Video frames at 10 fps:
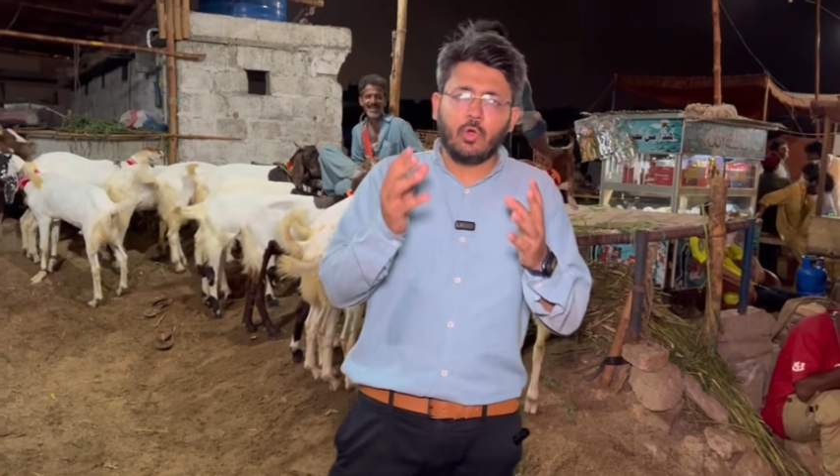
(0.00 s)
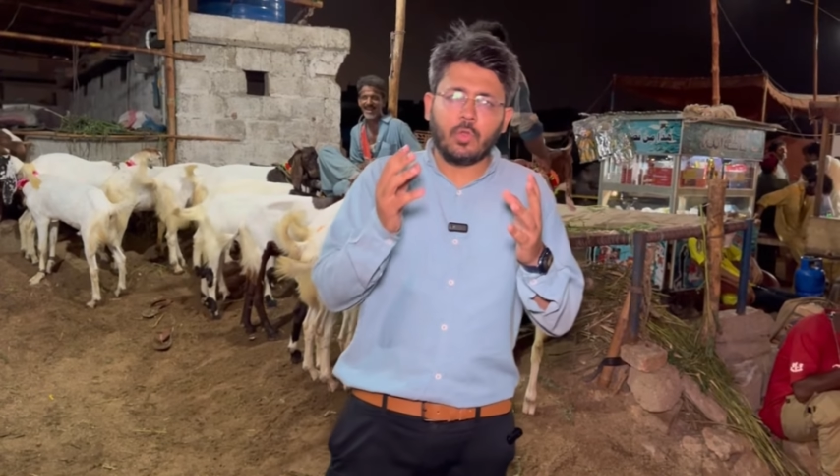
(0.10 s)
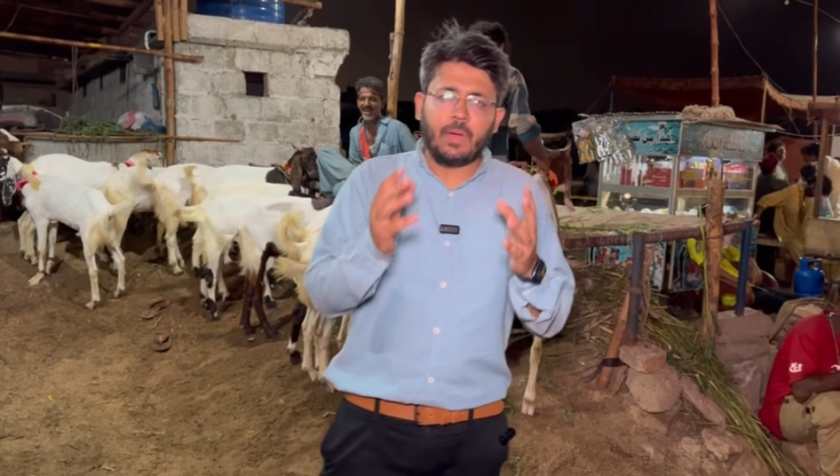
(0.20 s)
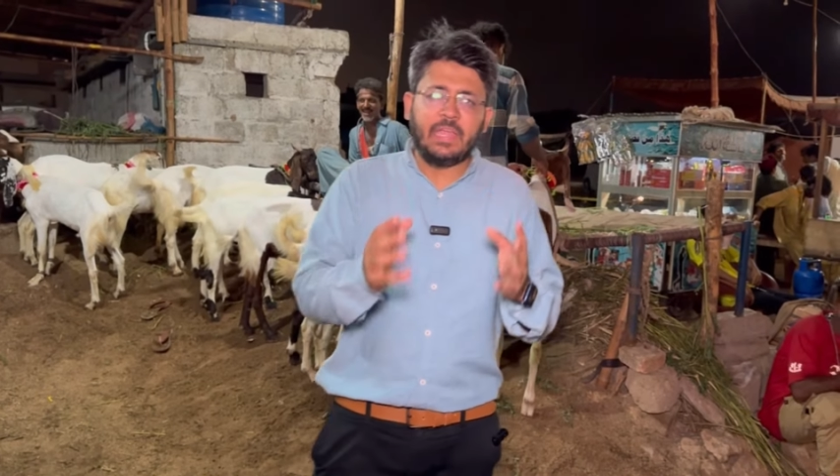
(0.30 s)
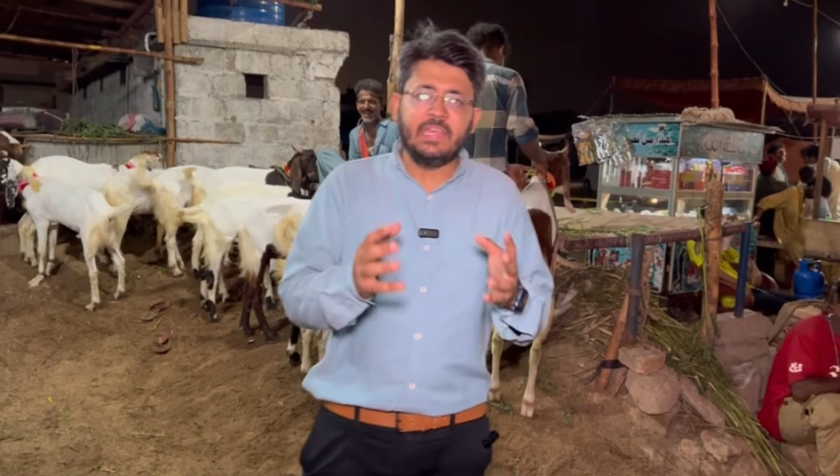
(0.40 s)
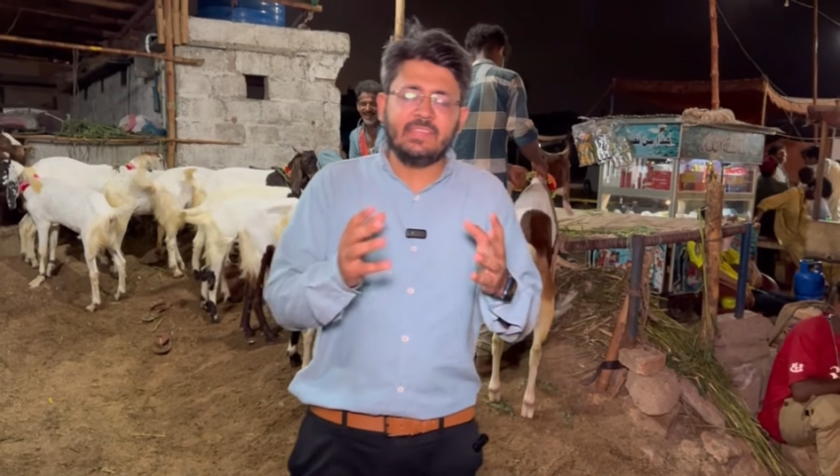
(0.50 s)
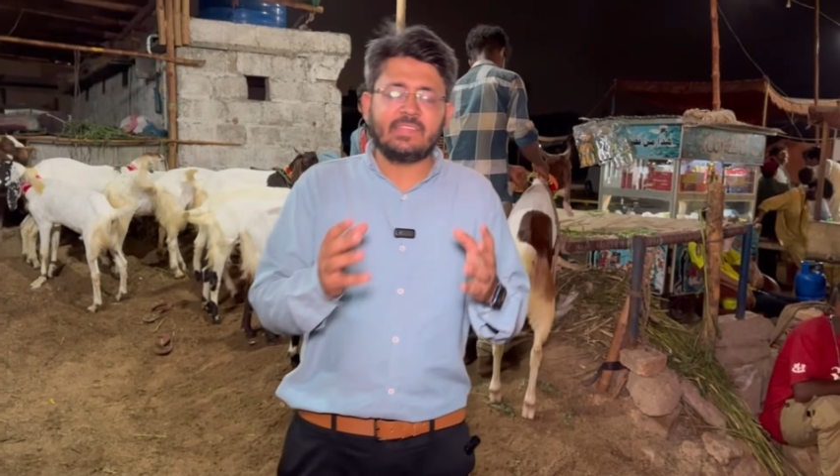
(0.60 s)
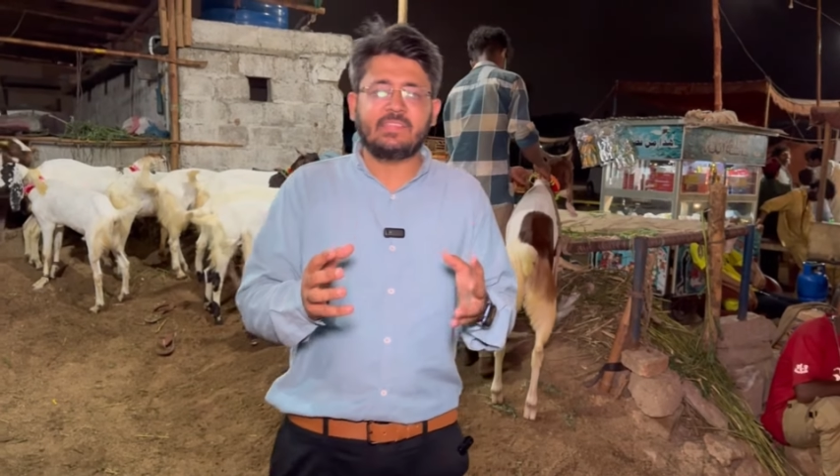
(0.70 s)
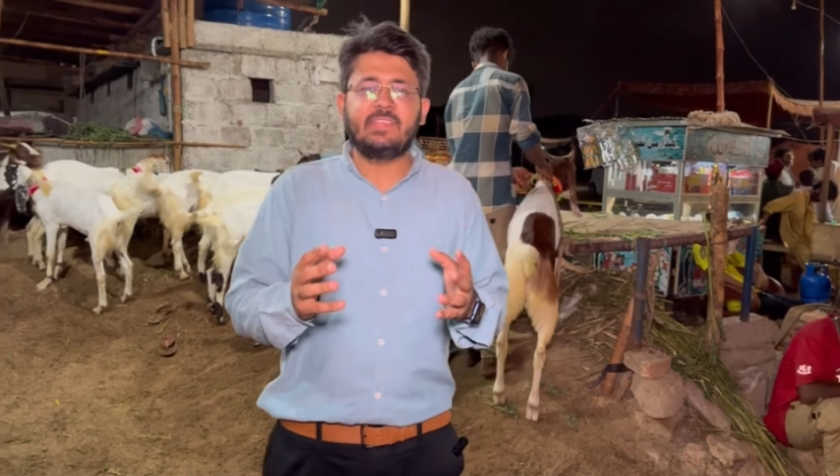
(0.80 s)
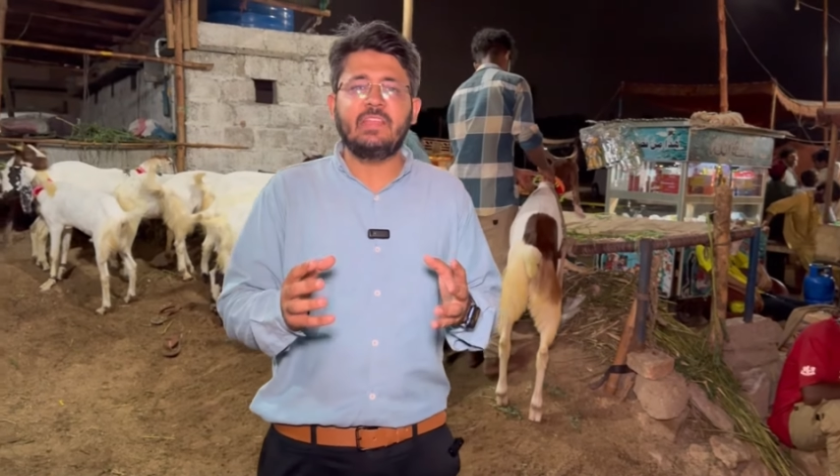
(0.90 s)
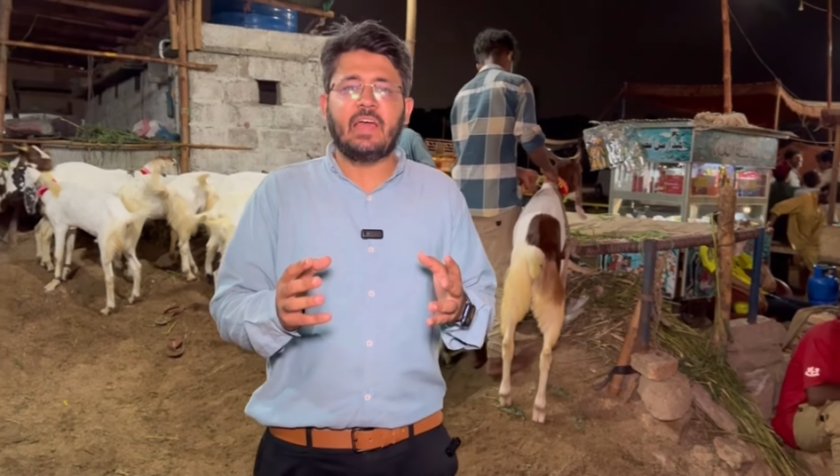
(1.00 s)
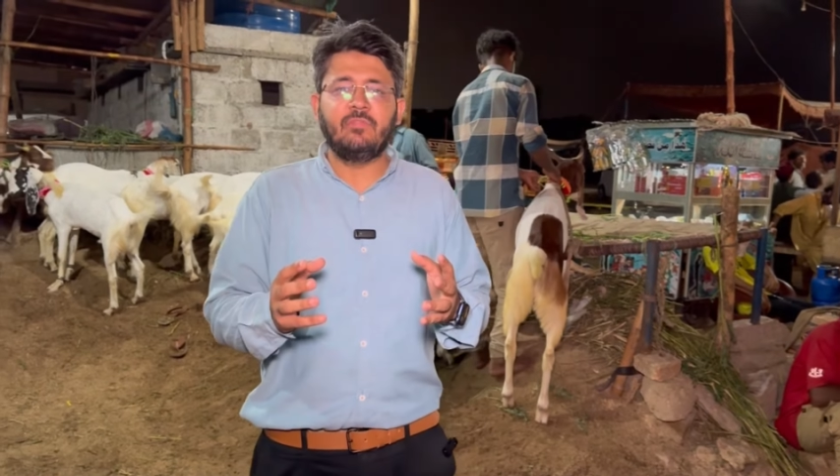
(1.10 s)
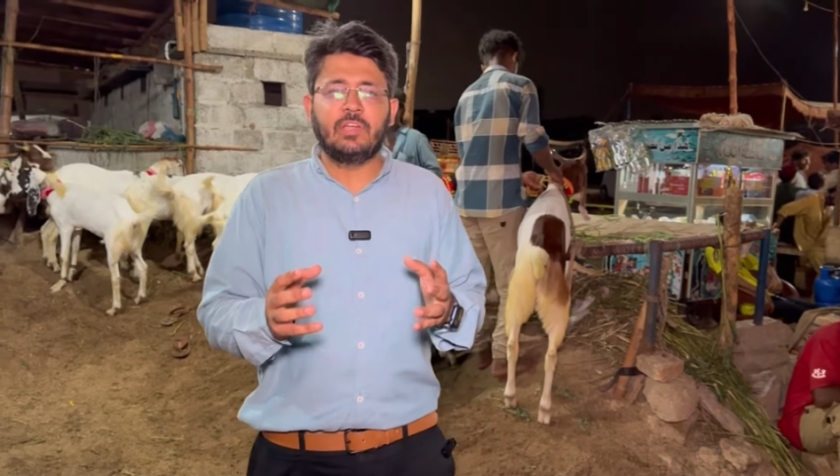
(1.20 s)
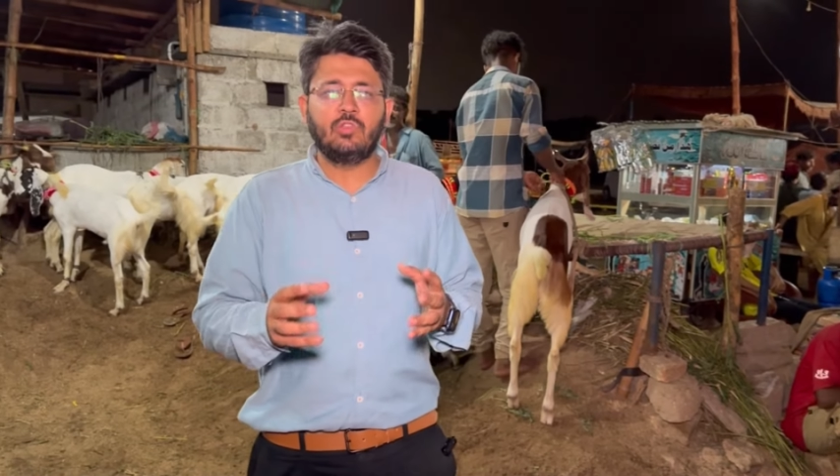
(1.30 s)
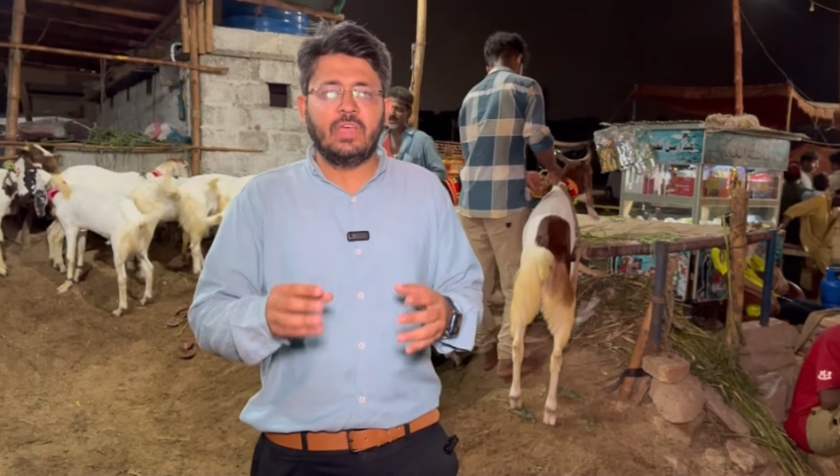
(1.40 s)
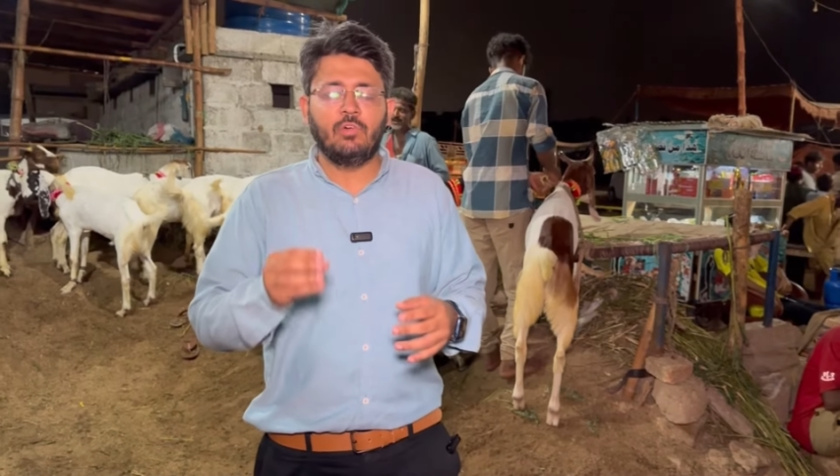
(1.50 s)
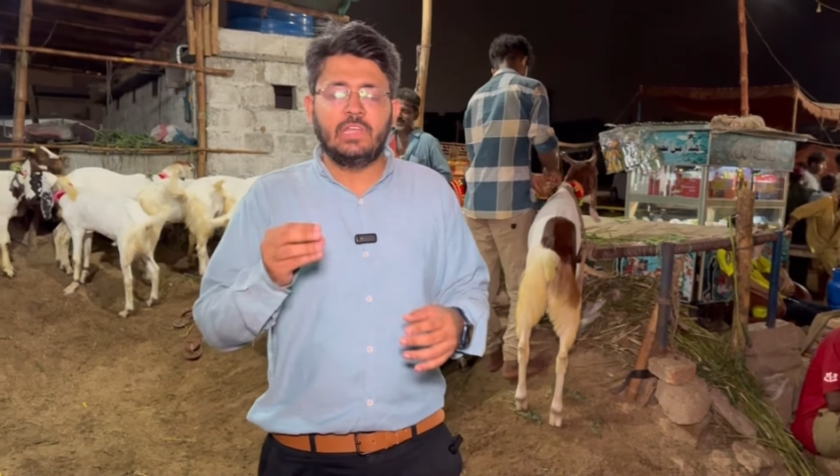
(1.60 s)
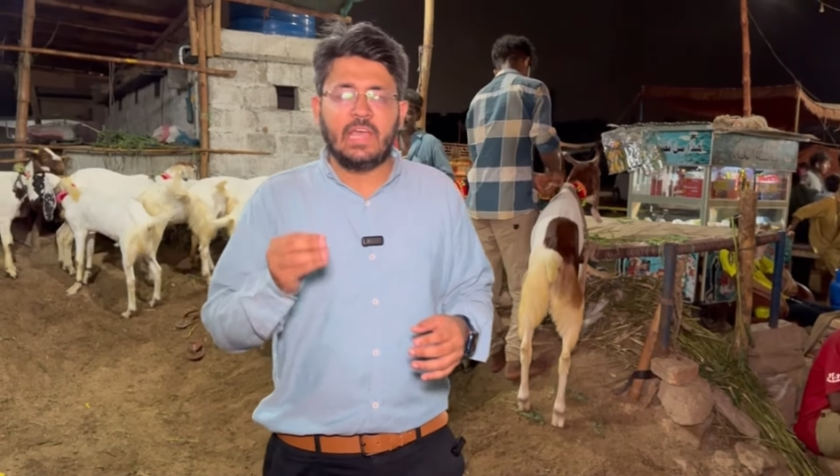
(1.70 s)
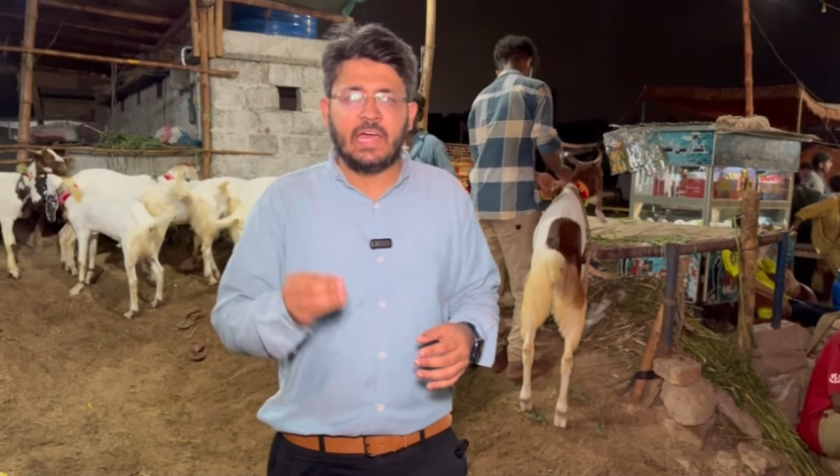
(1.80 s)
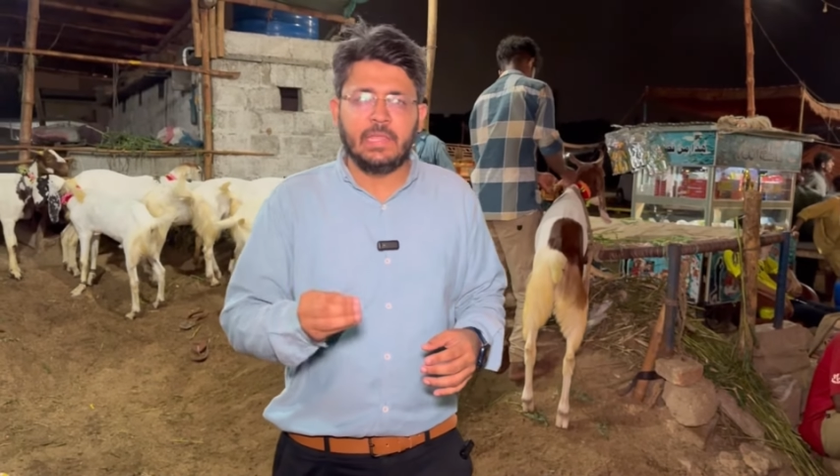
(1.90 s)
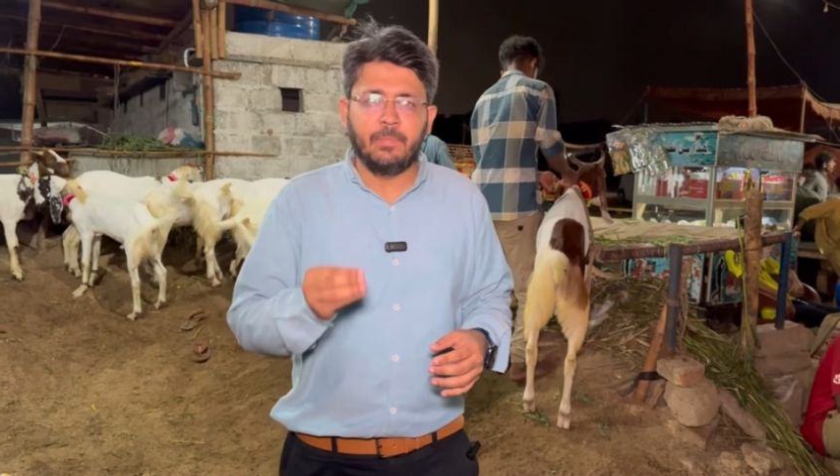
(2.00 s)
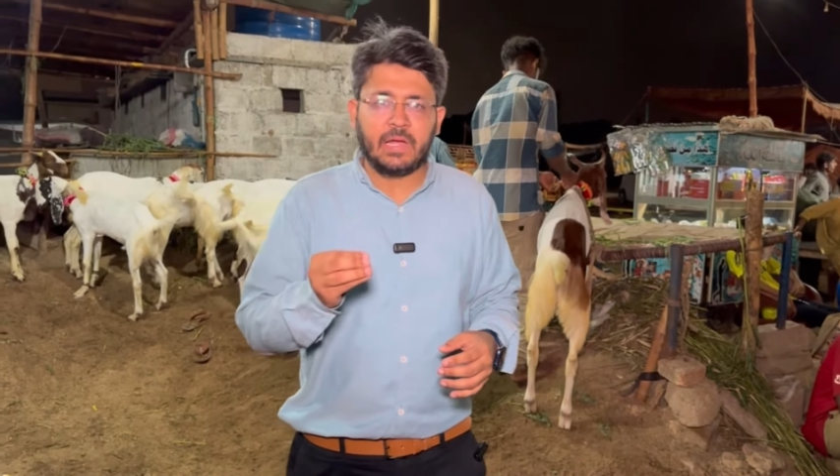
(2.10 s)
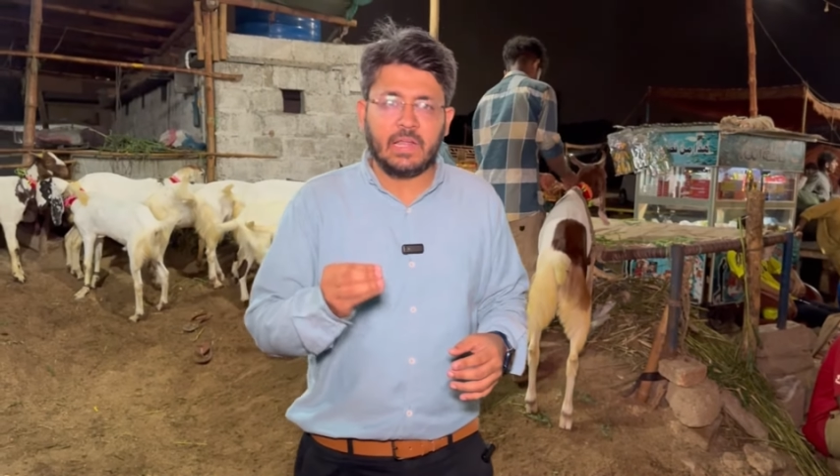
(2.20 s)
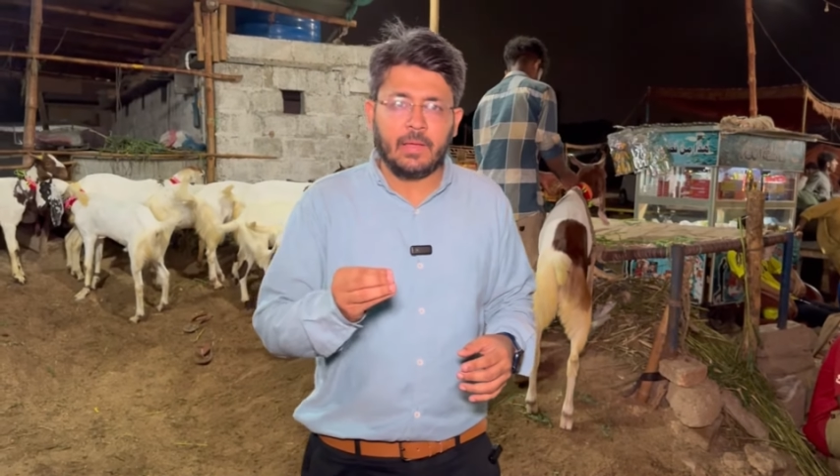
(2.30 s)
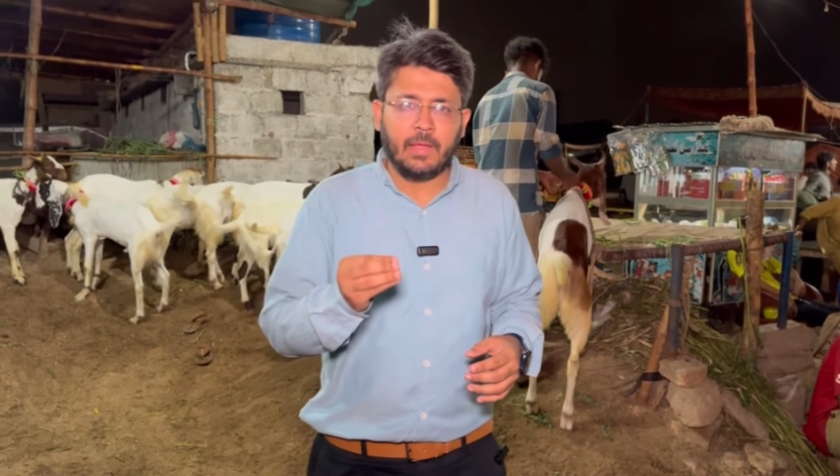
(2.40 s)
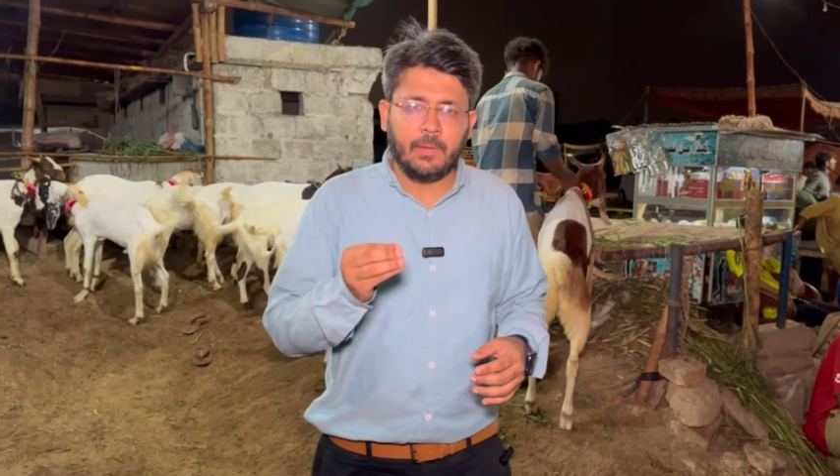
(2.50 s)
कुर्बानी के सस्ते जानवर जो है वो लियारी बकरा